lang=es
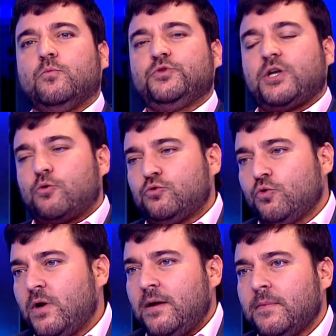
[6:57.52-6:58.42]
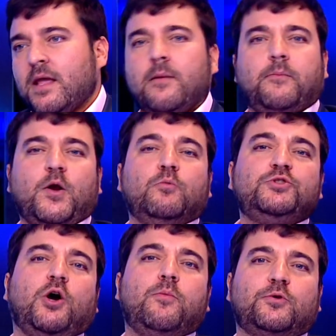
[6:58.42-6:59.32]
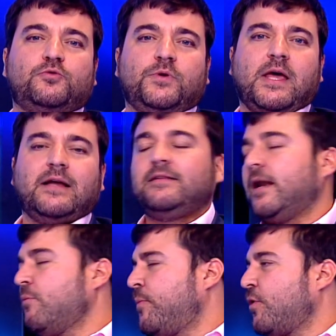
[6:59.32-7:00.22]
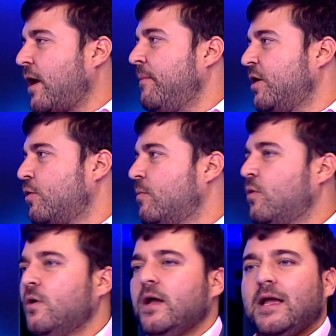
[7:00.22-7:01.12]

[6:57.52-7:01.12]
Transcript: mucha cultura, pero muchas oportunidades. Tenemos programas como